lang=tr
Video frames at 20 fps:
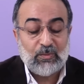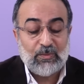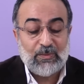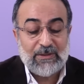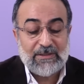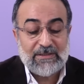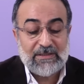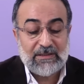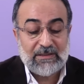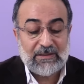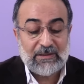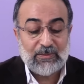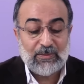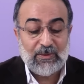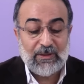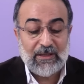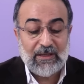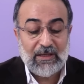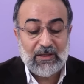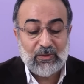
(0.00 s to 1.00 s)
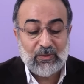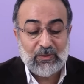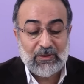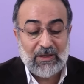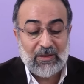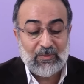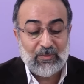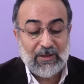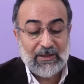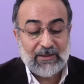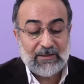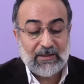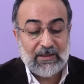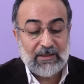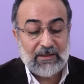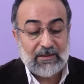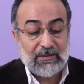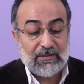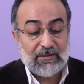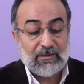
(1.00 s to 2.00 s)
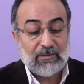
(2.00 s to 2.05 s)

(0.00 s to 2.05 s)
bizi kıbleye yönelmekten